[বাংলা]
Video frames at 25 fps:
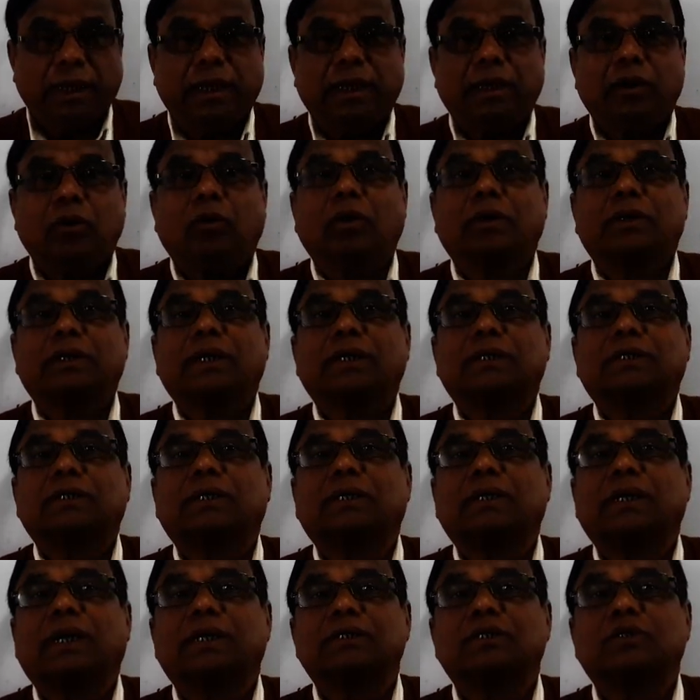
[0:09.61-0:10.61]
এই হঠাৎ
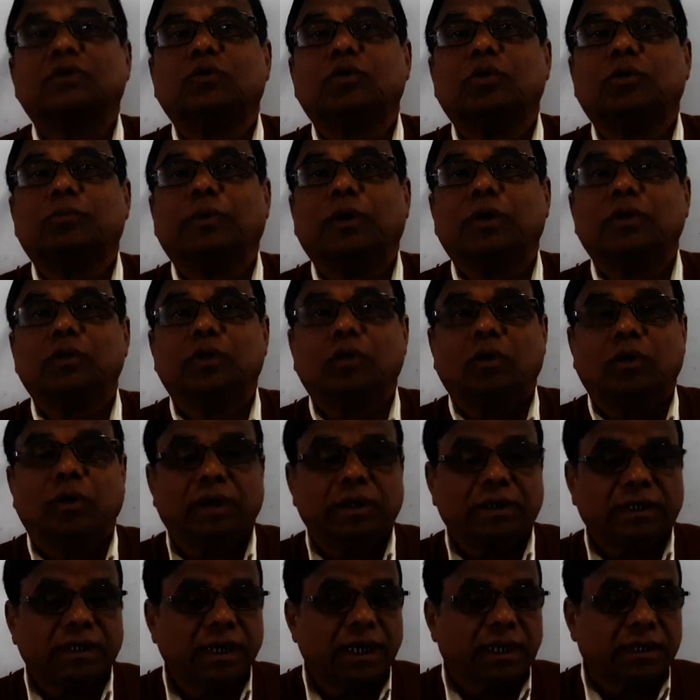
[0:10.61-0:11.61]
ক্লাসগুলো বন্ধ
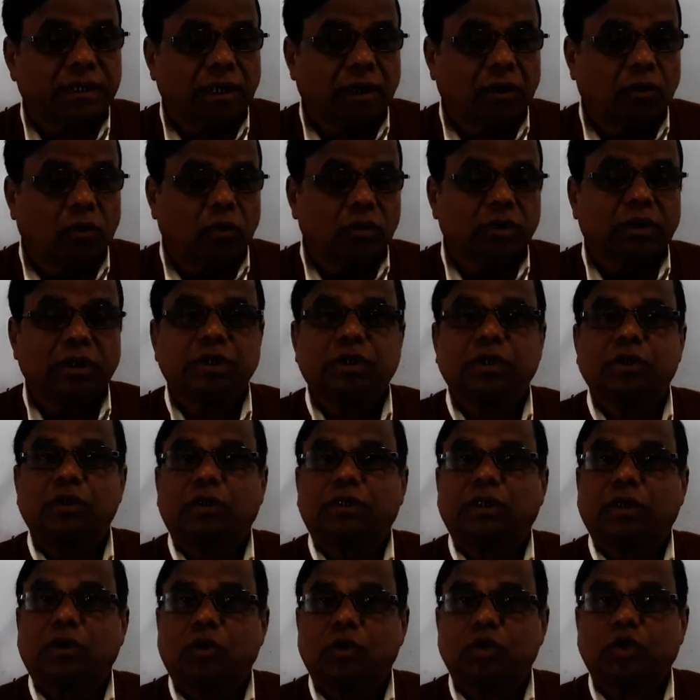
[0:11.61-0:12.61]
হওয়াতে একটা
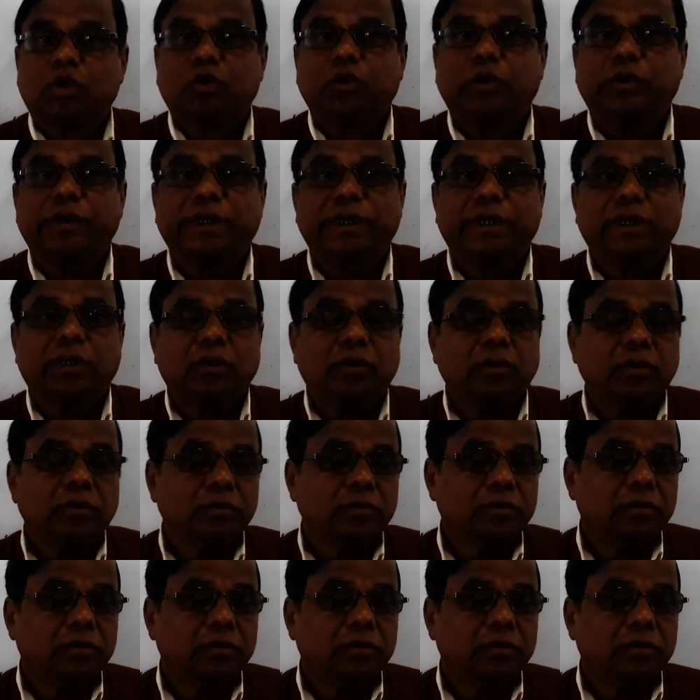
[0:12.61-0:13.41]
গতিশীলতা নষ্ট হয়ে গেল